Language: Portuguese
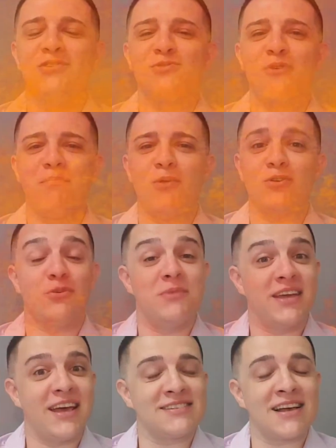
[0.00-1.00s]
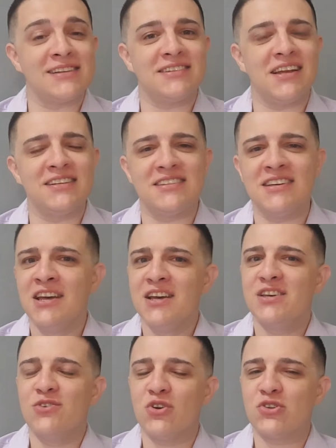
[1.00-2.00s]
eu sou o apóstolo Miqueias Castreze
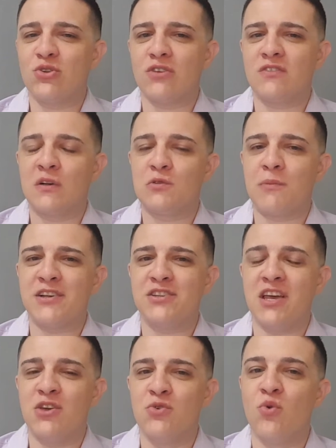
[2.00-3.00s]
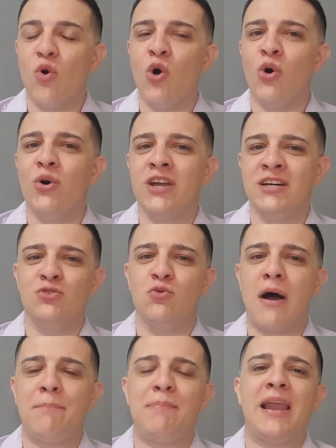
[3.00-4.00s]
e hoje nós vamos mais em um
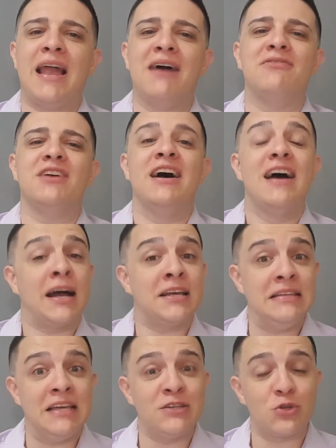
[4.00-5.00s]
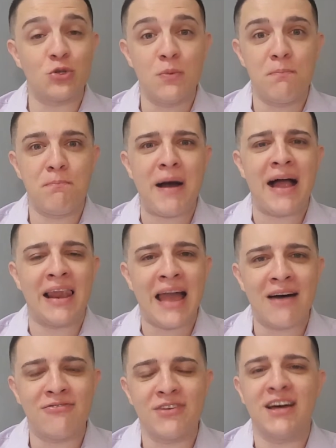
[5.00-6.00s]
Orando a Palavra, aqui dentro do
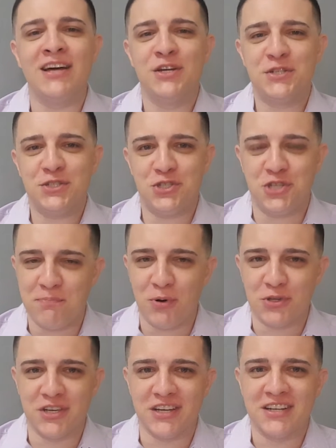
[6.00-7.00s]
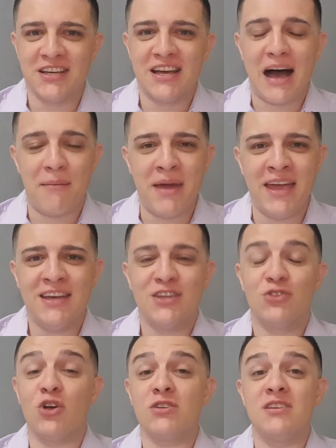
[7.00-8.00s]
Palavra de Poder. Amém?
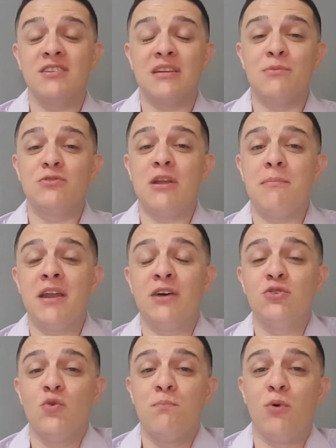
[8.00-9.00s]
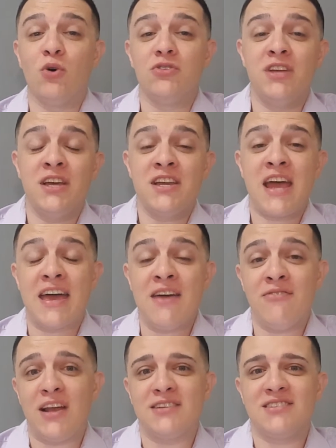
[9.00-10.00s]
Nós estamos liberando o poder e a
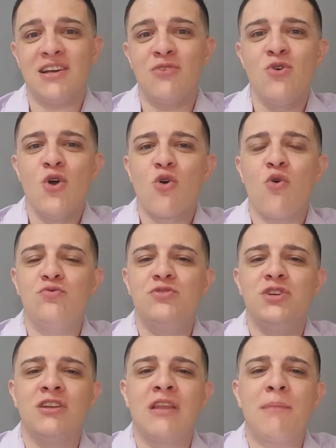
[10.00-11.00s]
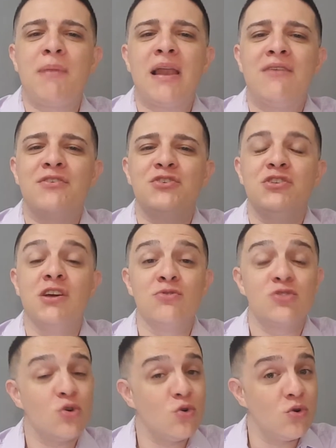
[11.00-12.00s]
revelação contida na Palavra de
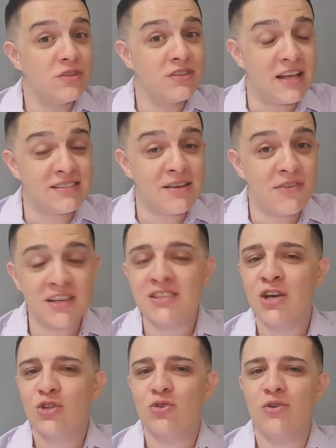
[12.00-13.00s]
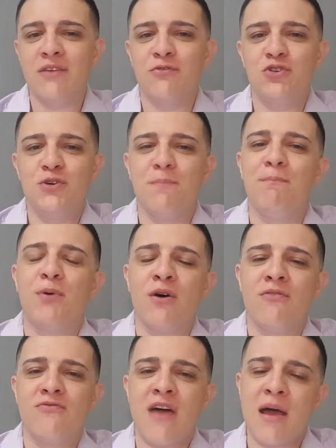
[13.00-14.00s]
Deus Dessa vez, no livro de
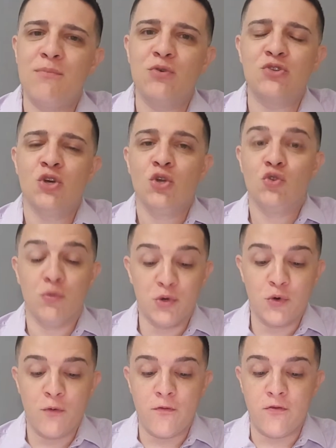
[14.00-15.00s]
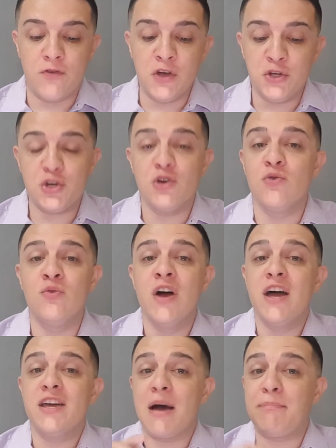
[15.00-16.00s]
Provérbios, número 21,
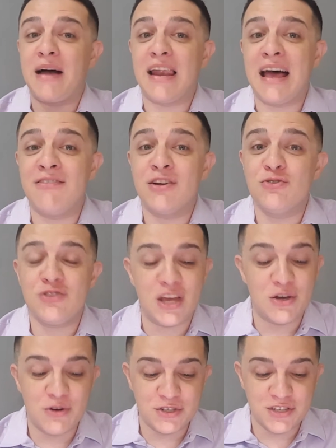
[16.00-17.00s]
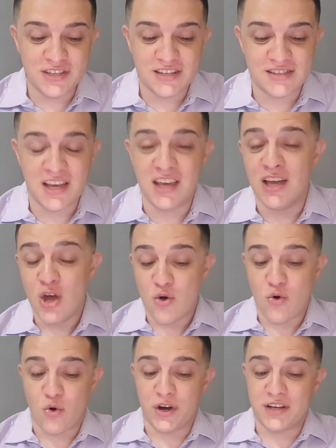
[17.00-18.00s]
e a palavra do Senhor diz assim:
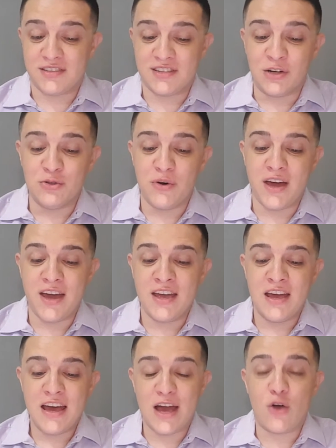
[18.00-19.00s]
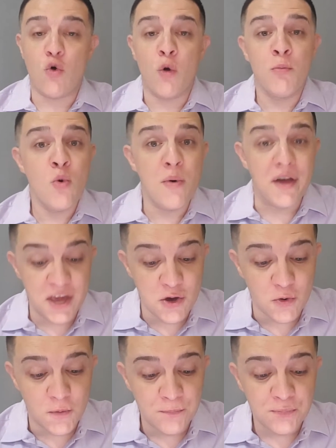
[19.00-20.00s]
O coração do rei é como um
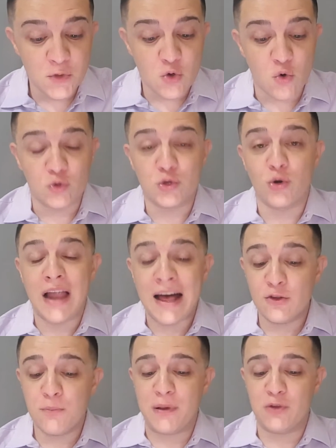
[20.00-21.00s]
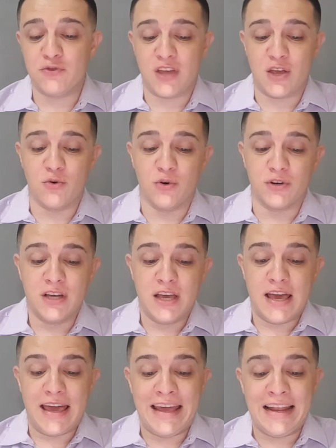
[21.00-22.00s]
rio Controlado pelo Senhor,
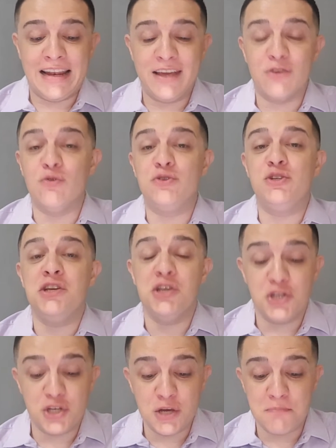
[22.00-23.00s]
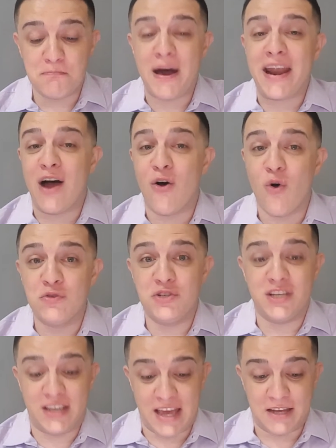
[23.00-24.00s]
ele o dirige para
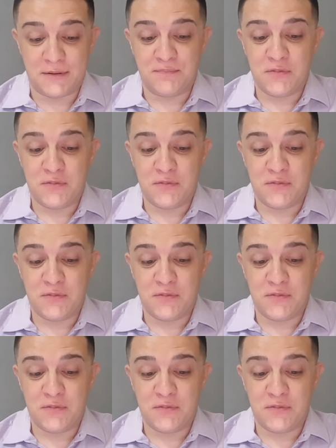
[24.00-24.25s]
onde quer.